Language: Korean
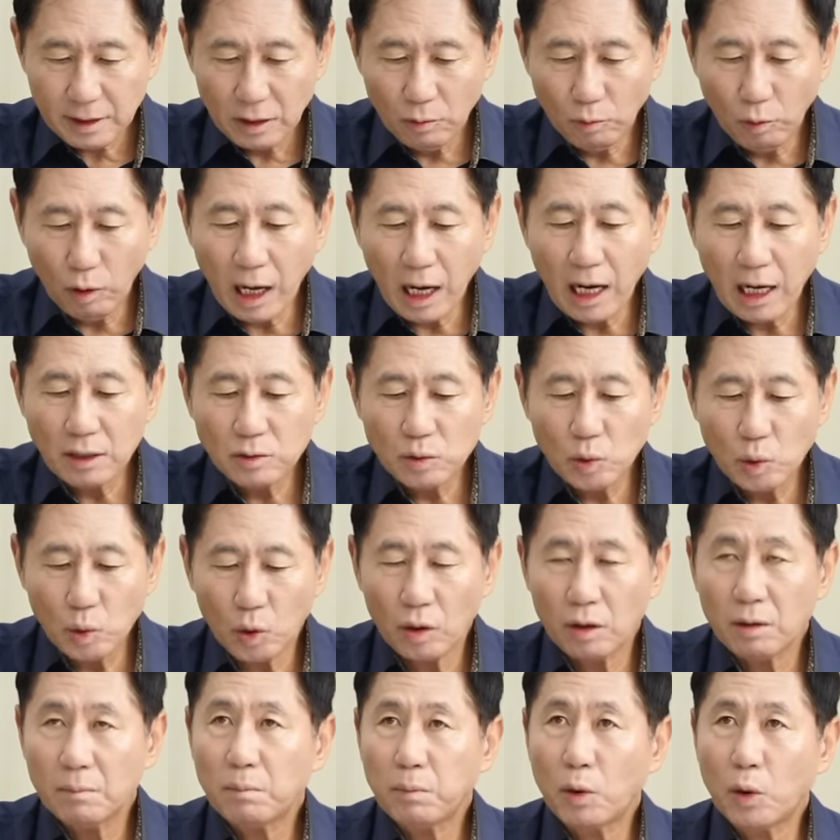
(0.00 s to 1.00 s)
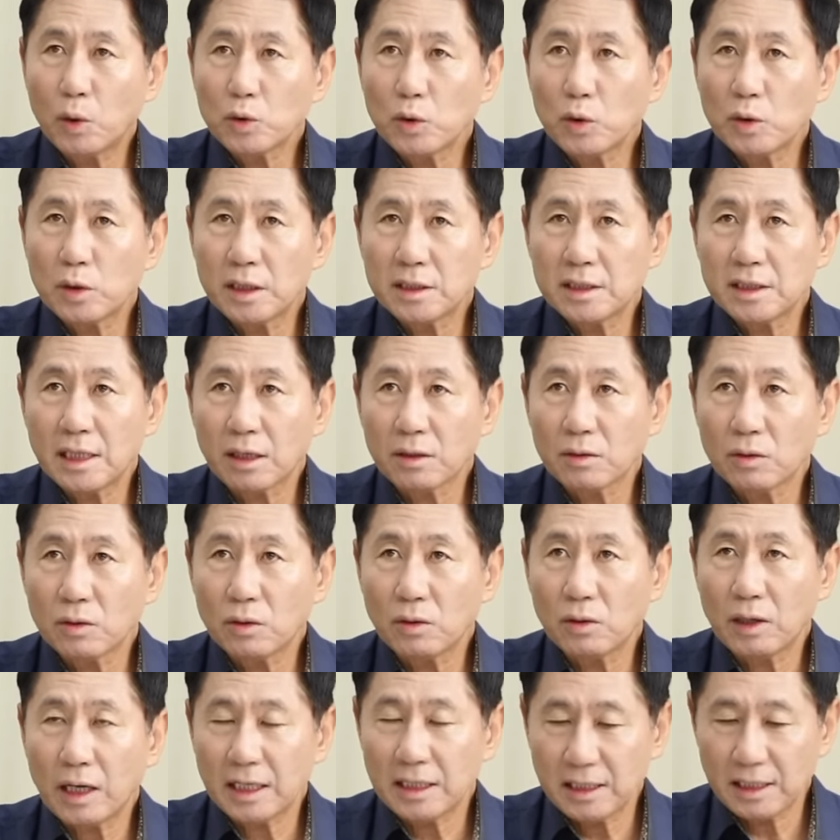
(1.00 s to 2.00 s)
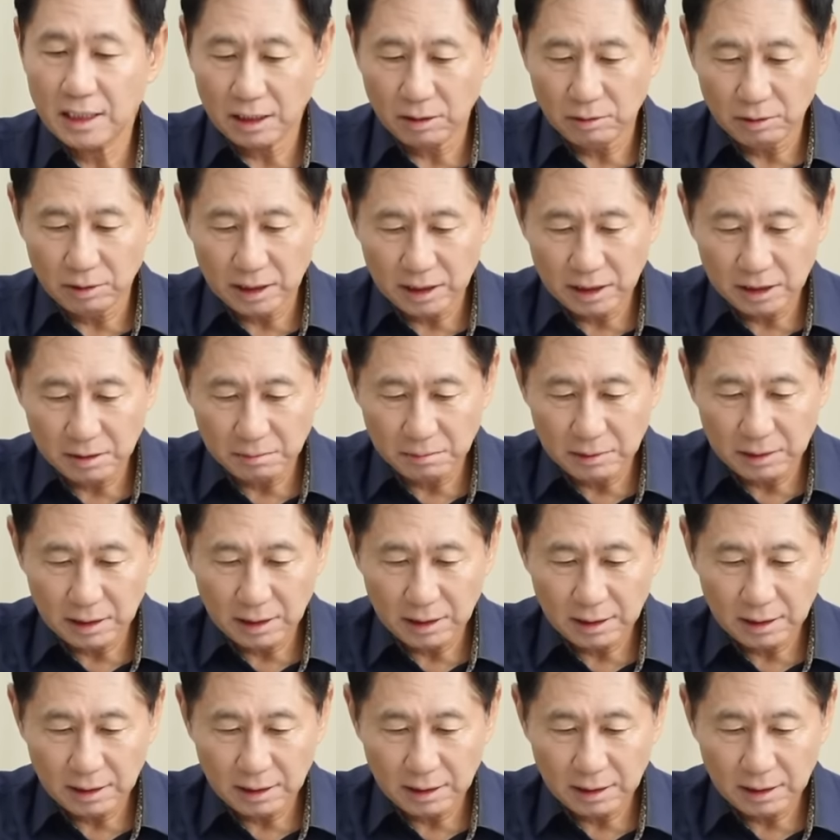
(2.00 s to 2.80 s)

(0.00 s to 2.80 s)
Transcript: 왕도 포도대장도 아니라고 했습니다.